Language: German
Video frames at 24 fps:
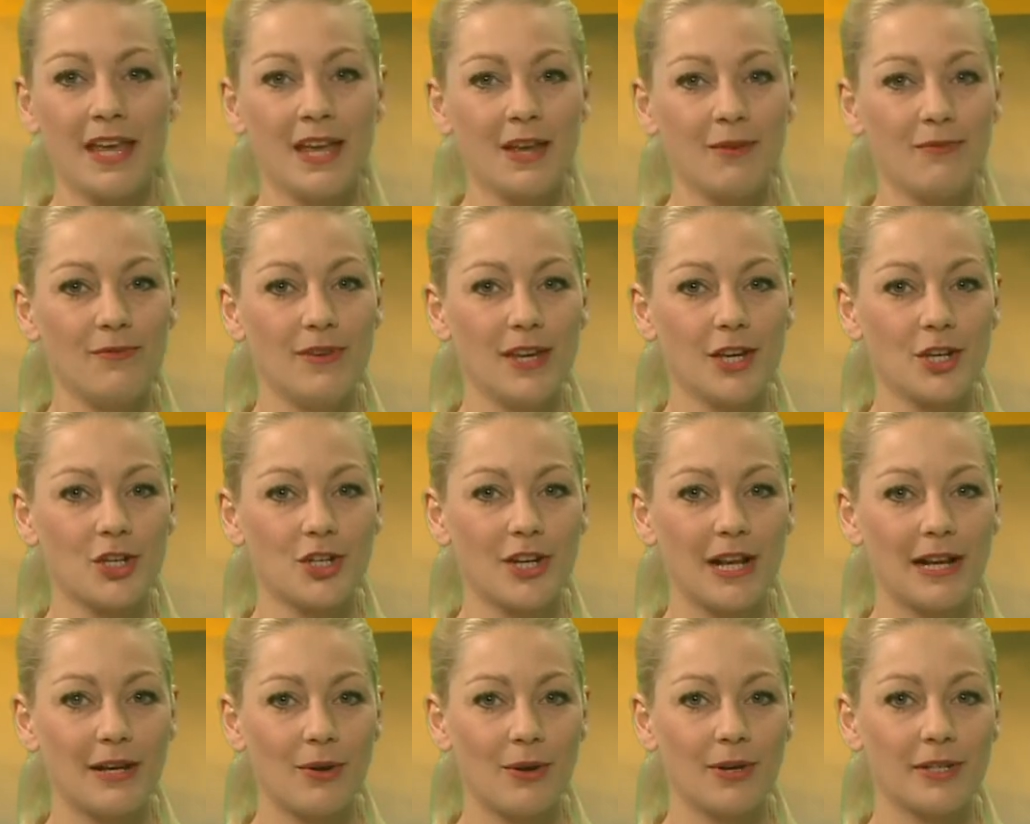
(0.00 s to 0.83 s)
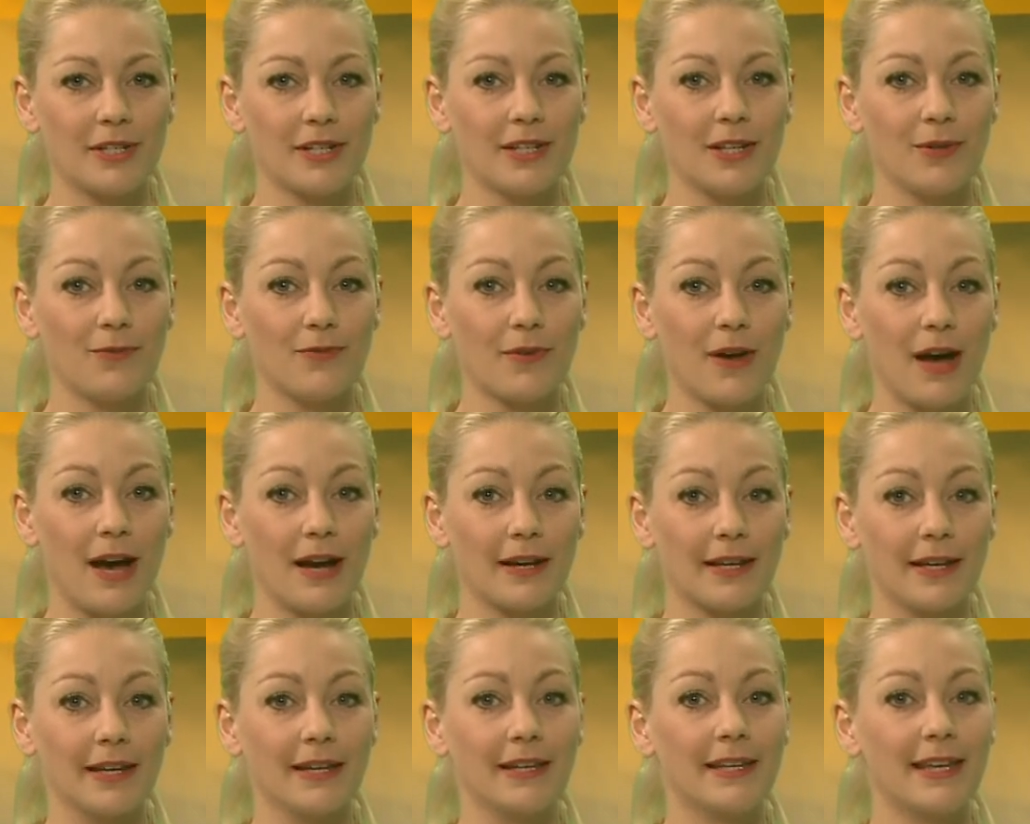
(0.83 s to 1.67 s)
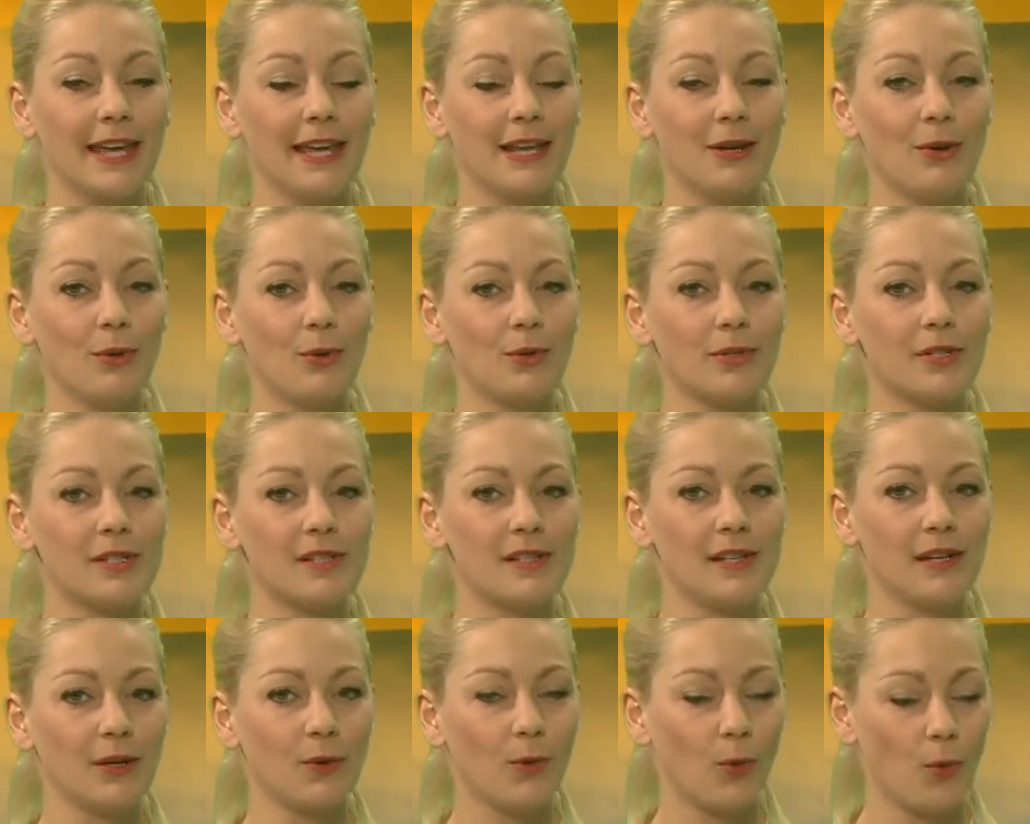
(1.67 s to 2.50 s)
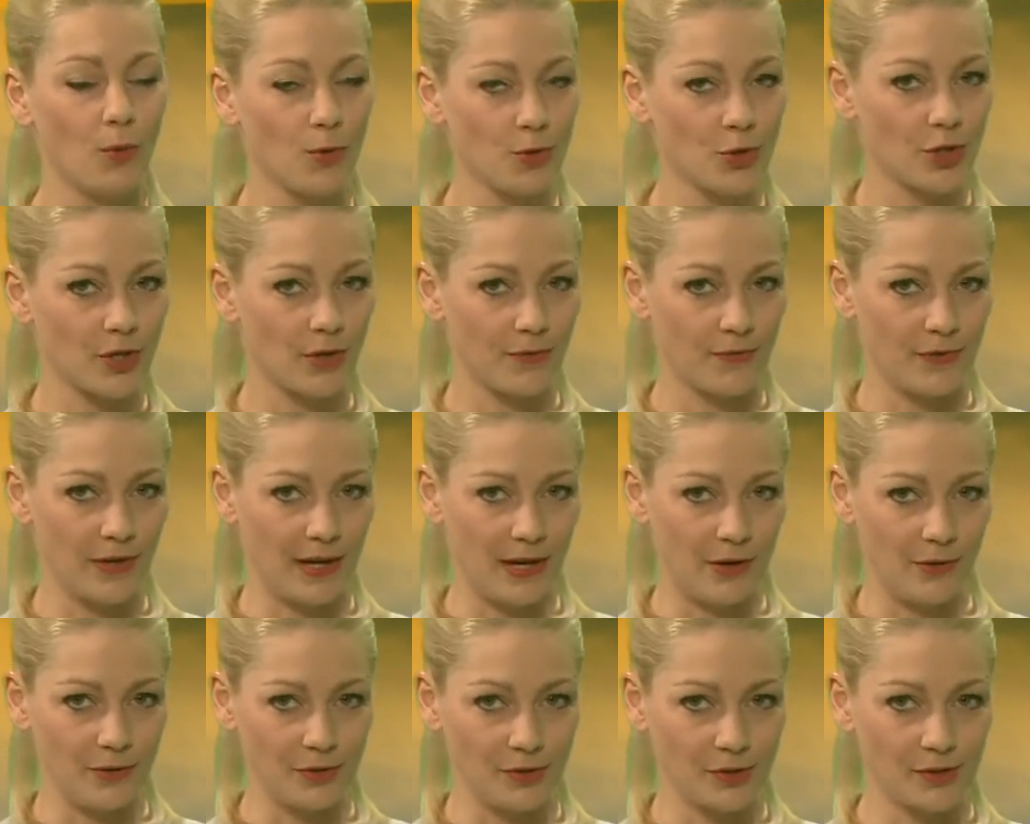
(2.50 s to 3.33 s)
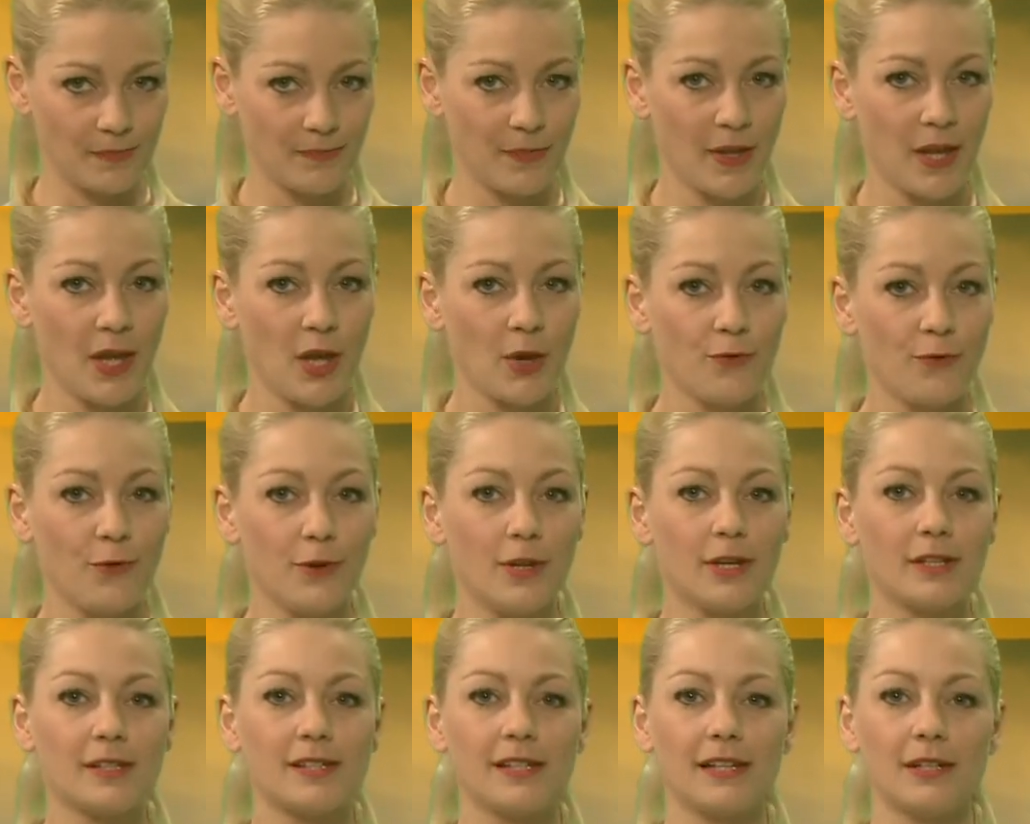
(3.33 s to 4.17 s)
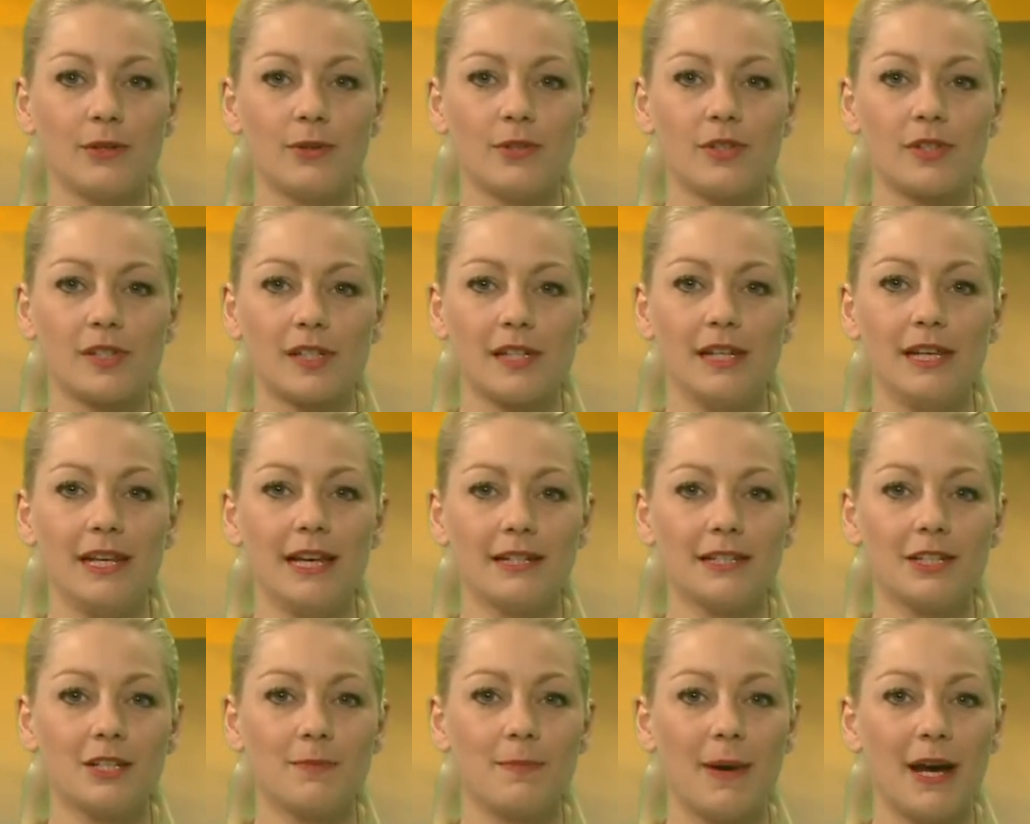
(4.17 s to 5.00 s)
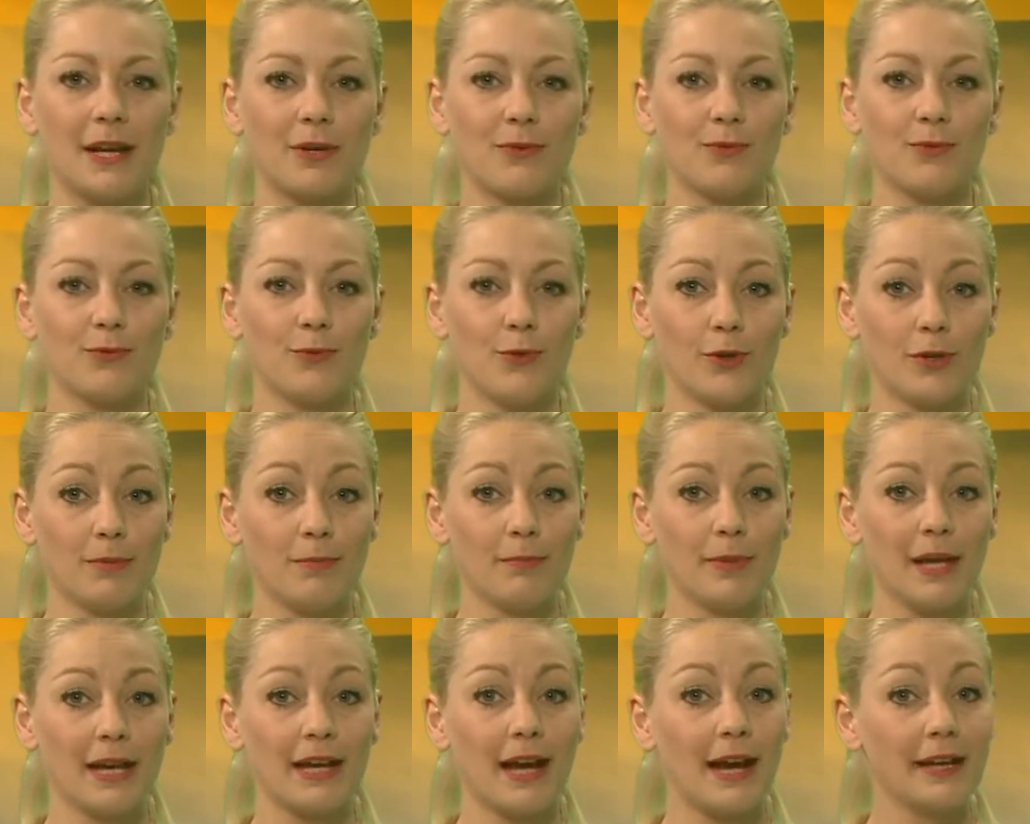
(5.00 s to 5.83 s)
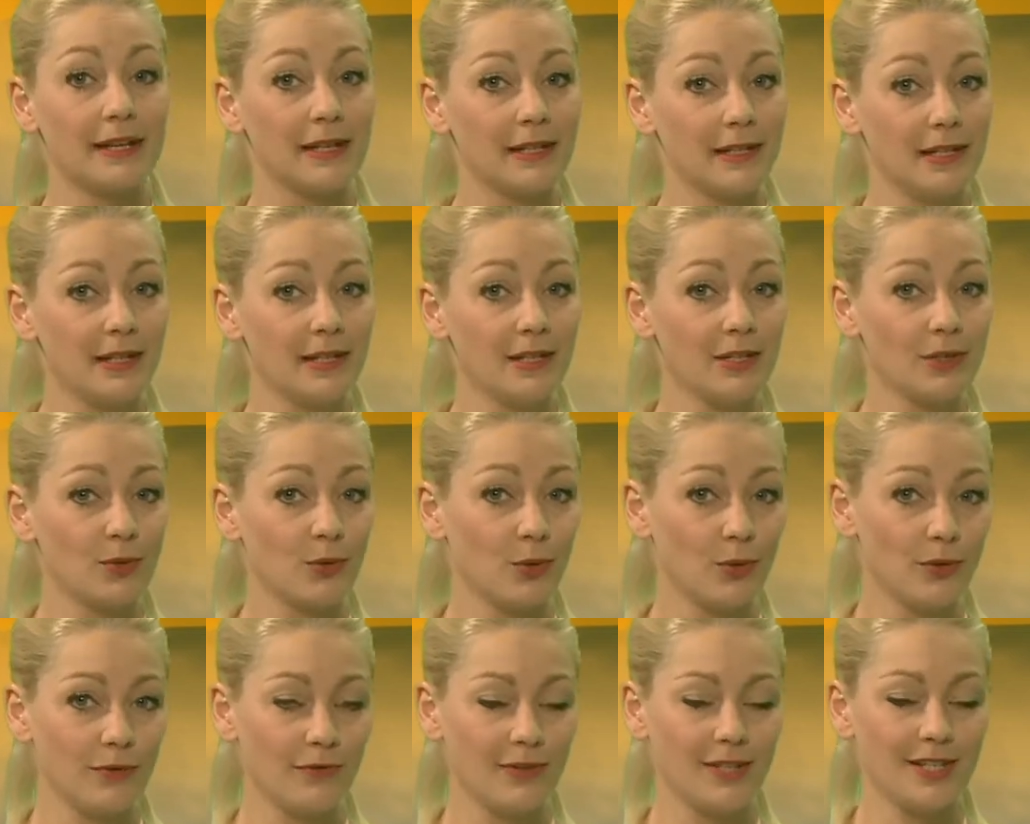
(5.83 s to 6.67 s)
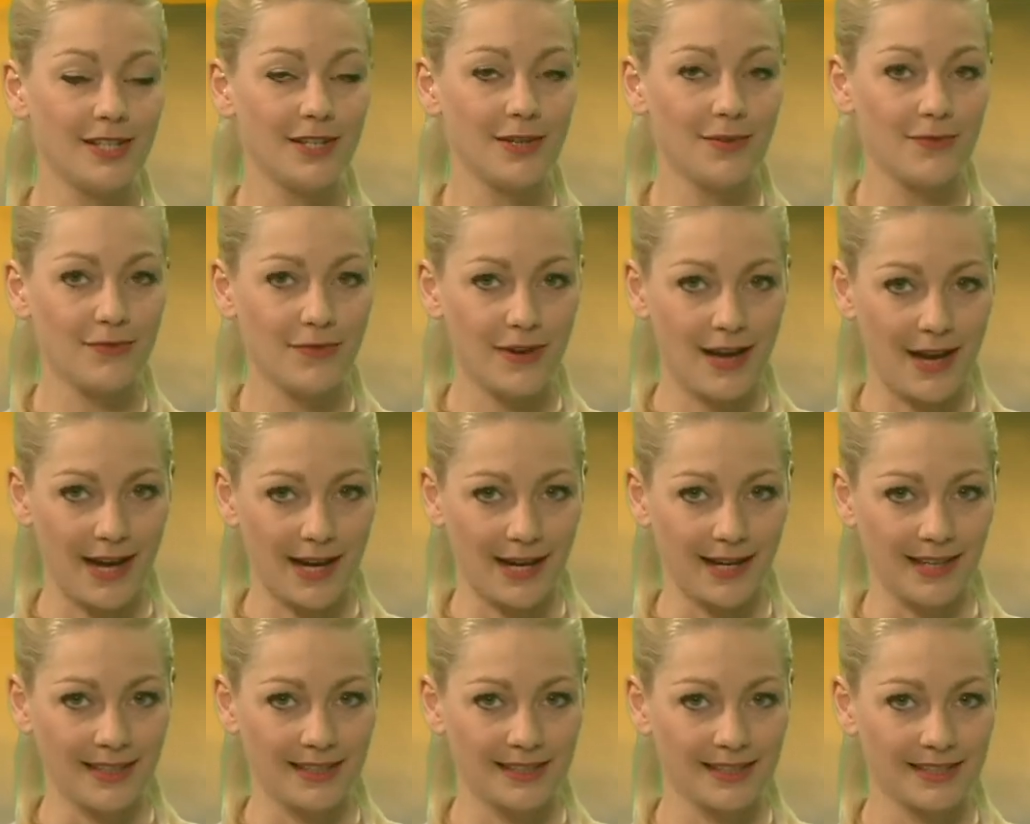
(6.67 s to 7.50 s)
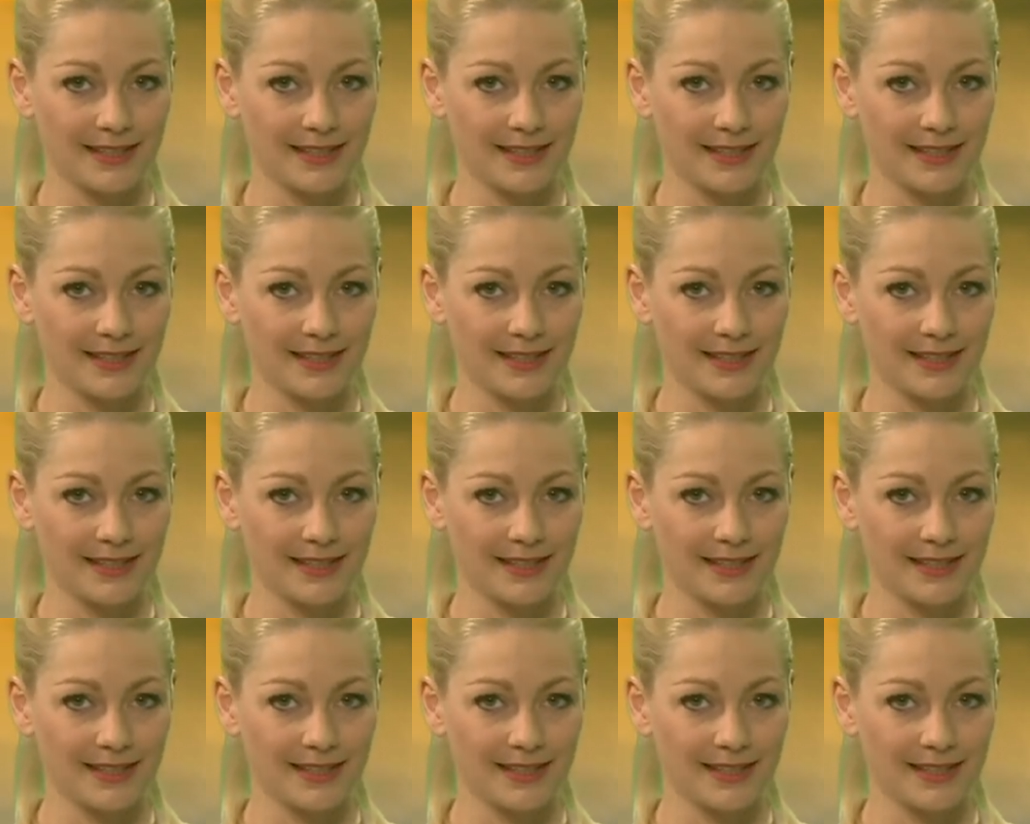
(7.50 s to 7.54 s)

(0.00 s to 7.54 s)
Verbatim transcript: Wir stellen heute die Frage, gehen uns die Rohstoffe aus? Für das Industrieland Baden-Württemberg eine nicht unwichtige Frage.